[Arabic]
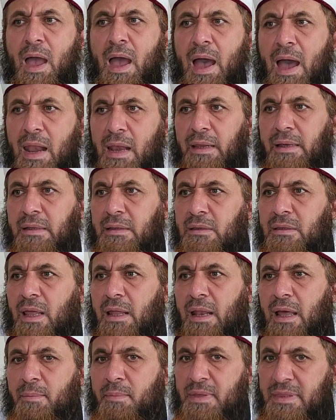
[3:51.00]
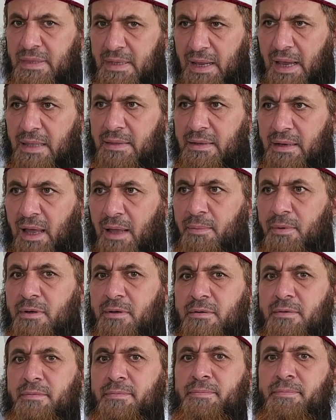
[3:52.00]
هل عندنا مثل هذا
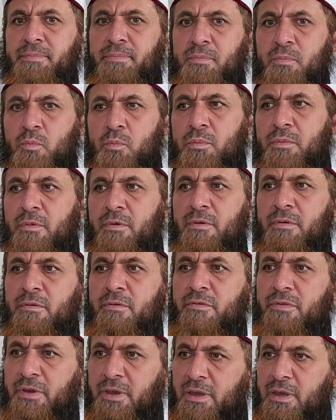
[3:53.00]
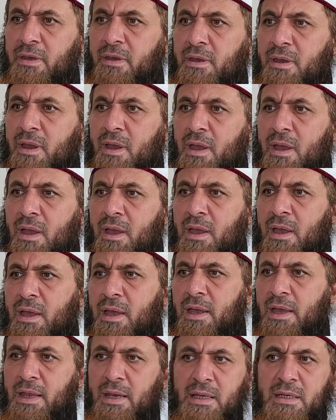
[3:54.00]
الأمر في
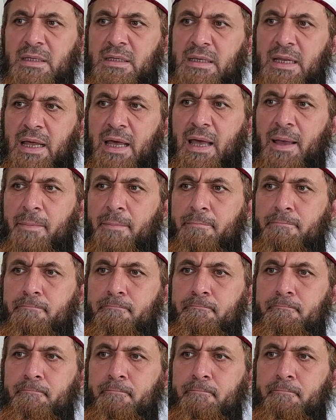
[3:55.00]
الإسلام